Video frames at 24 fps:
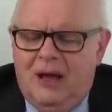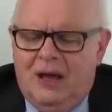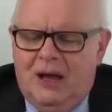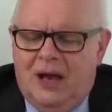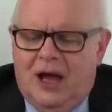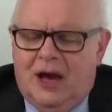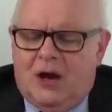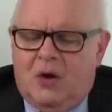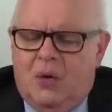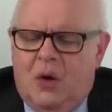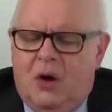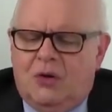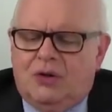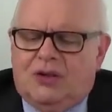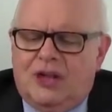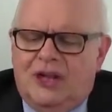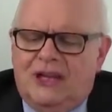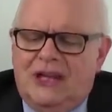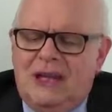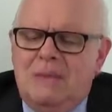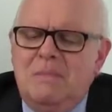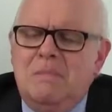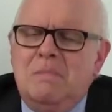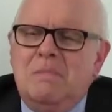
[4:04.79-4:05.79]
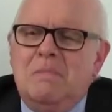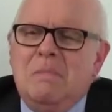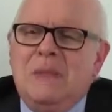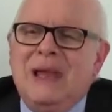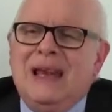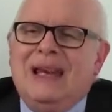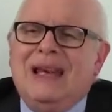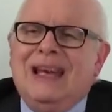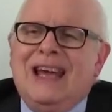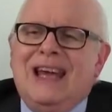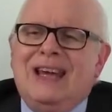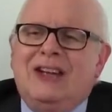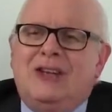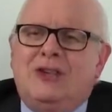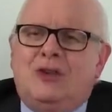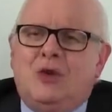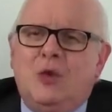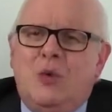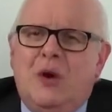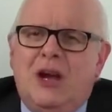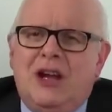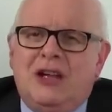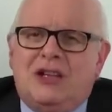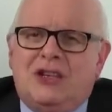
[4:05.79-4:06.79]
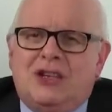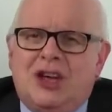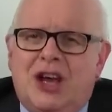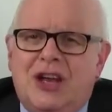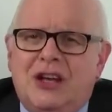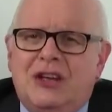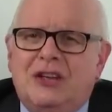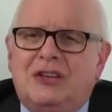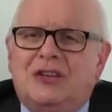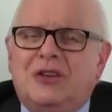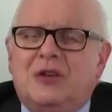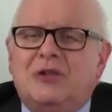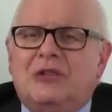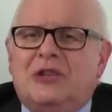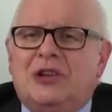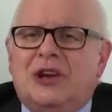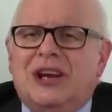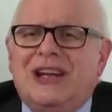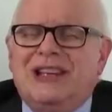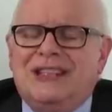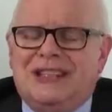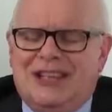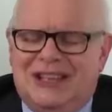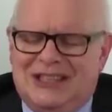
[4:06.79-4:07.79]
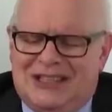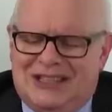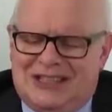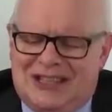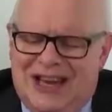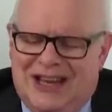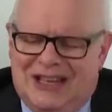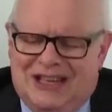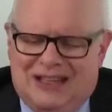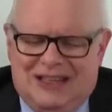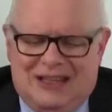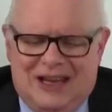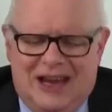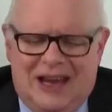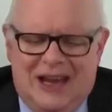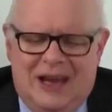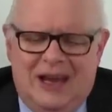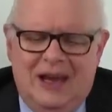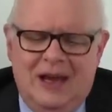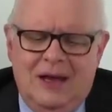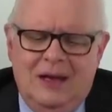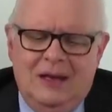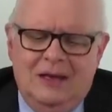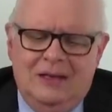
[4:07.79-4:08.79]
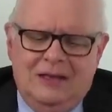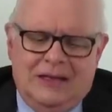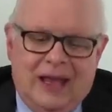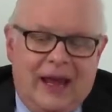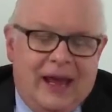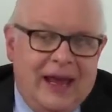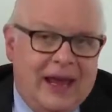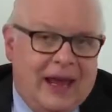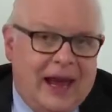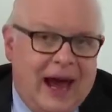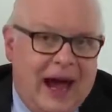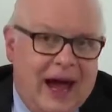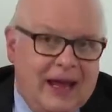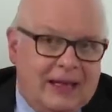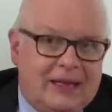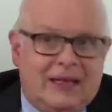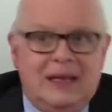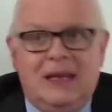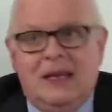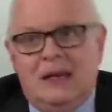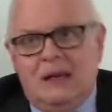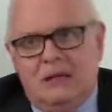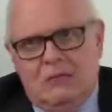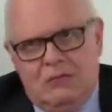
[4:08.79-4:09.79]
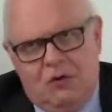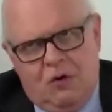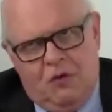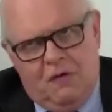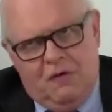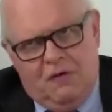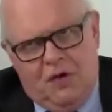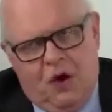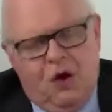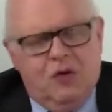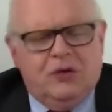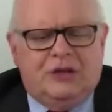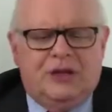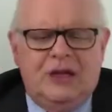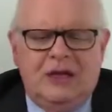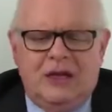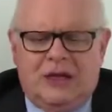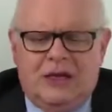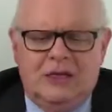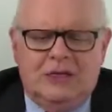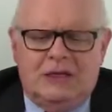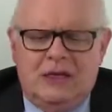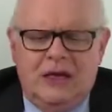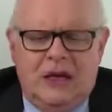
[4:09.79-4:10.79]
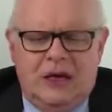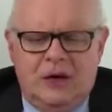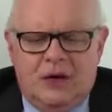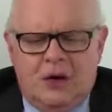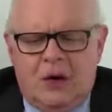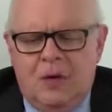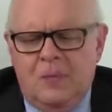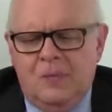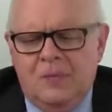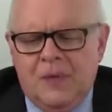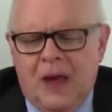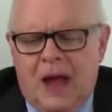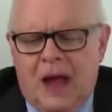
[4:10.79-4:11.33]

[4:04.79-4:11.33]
la quota di 1237 delegati o voti che siano